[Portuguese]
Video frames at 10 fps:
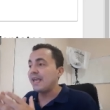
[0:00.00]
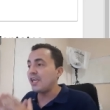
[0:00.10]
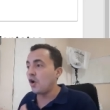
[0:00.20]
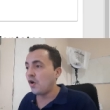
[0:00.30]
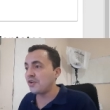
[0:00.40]

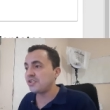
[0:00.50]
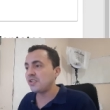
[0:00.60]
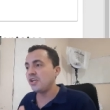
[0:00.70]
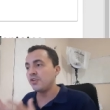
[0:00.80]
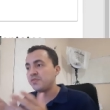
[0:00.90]
E
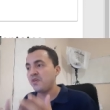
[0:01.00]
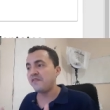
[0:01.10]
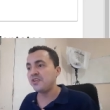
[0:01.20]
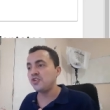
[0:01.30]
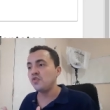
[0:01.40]
hoje, em
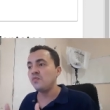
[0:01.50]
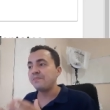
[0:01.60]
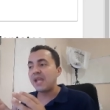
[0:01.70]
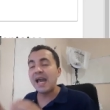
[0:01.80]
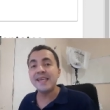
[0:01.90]
2021,
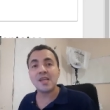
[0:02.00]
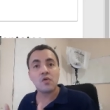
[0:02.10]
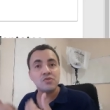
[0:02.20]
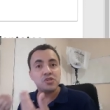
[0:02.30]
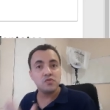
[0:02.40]
ainda
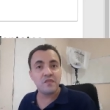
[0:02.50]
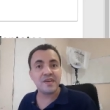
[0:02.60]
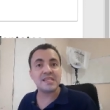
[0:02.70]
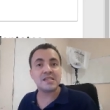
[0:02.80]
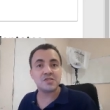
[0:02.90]
continuo
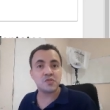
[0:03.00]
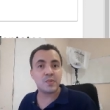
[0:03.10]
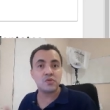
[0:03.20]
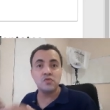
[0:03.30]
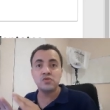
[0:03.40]
vendendo esses
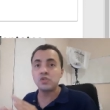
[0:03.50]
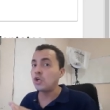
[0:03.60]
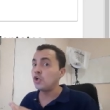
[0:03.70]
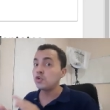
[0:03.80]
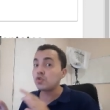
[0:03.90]
produtos
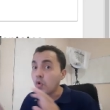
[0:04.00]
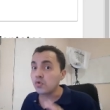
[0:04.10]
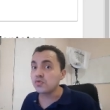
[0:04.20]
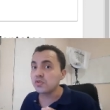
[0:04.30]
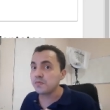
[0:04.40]

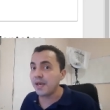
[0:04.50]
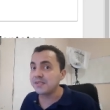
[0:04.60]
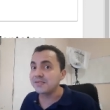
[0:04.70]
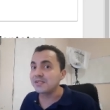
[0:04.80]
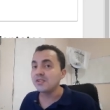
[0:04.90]
todos os
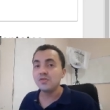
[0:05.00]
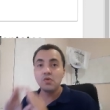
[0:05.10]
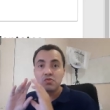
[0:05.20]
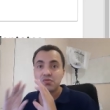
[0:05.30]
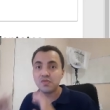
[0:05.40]
meses
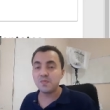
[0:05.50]
todos